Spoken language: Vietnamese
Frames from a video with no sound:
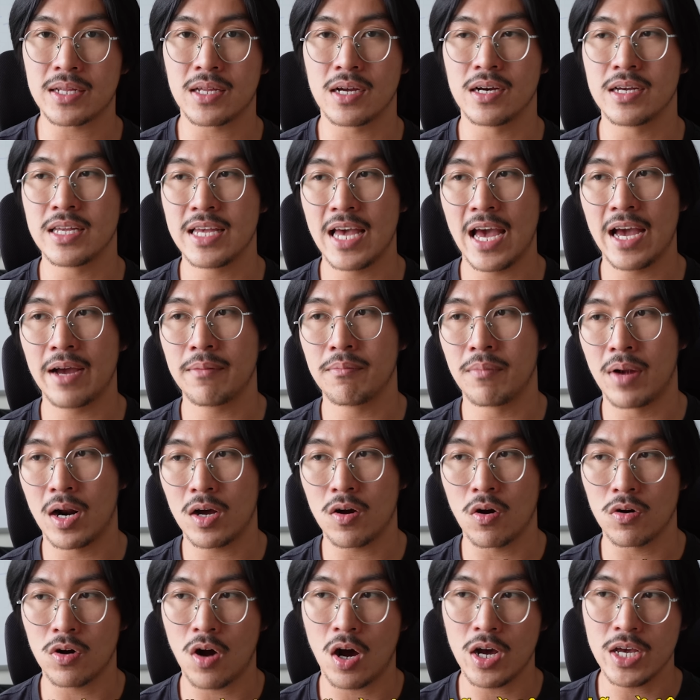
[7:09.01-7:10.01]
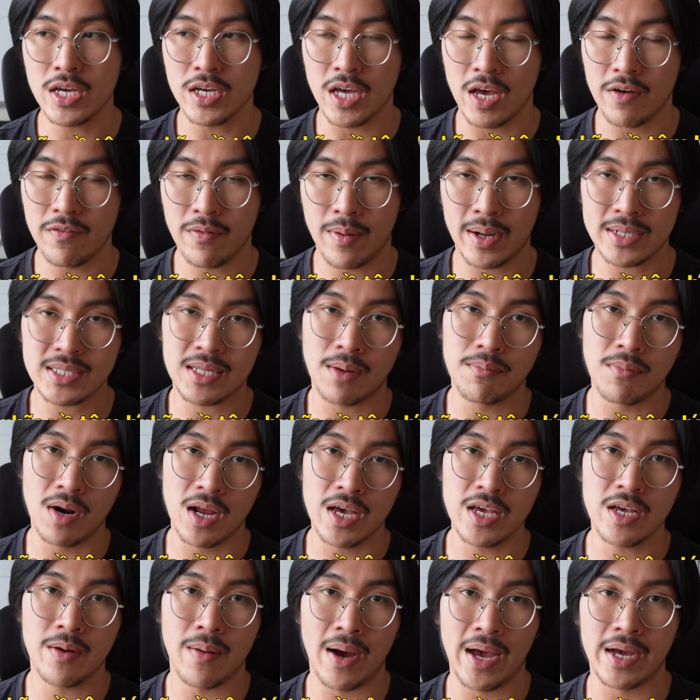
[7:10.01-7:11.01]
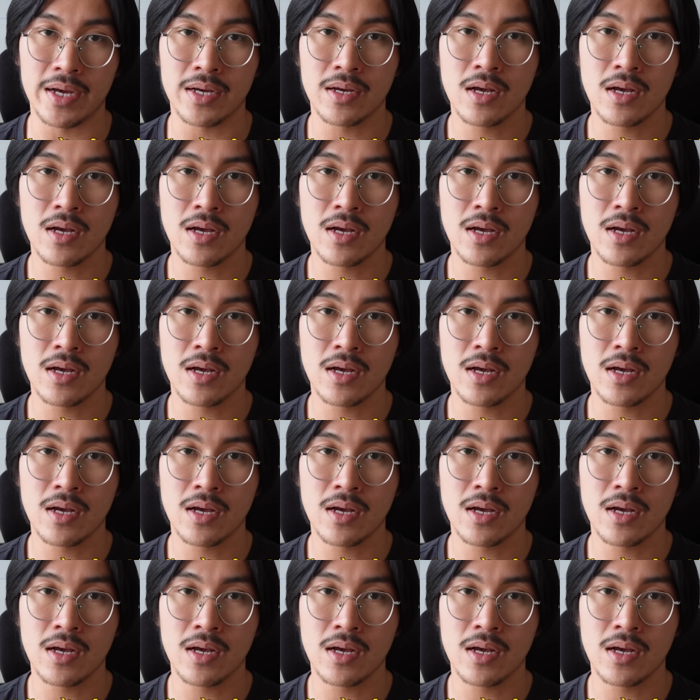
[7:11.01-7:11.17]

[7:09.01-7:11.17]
thời gian, mà nó còn có ý nghĩa về mặt tâm lý cho bạn.